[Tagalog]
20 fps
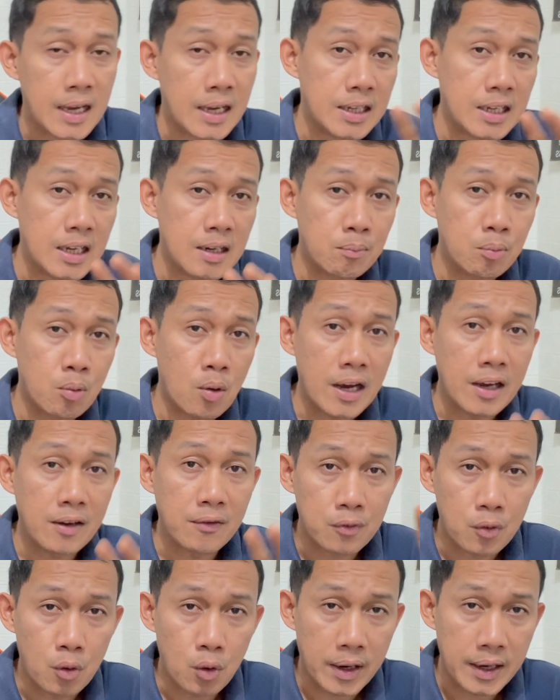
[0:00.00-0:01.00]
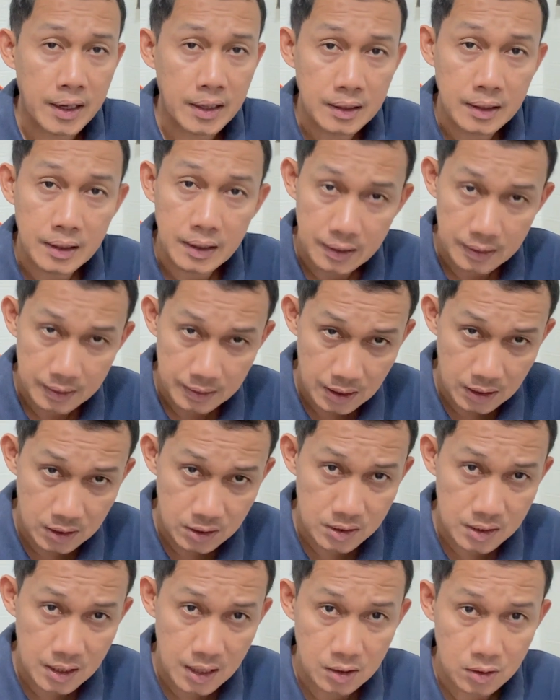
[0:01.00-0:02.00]
Yan po ay foreign
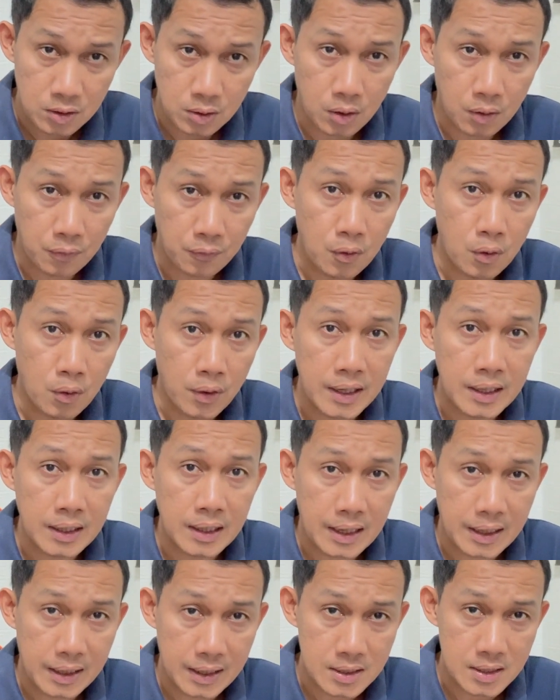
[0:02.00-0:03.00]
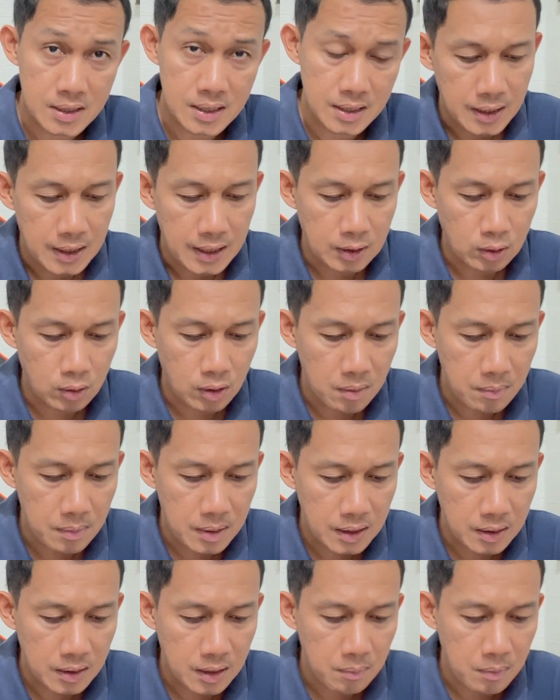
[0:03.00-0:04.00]
exchange or foreign currency. Ito
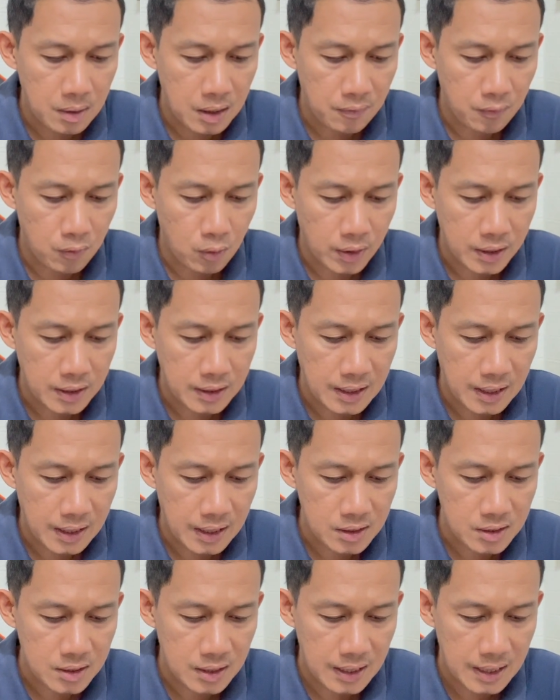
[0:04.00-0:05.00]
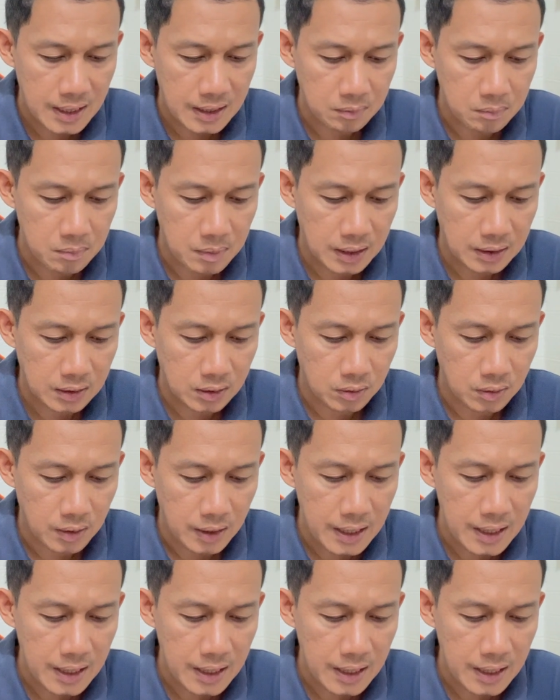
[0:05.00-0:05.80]
naman ay mga foreign currency lahat mga to.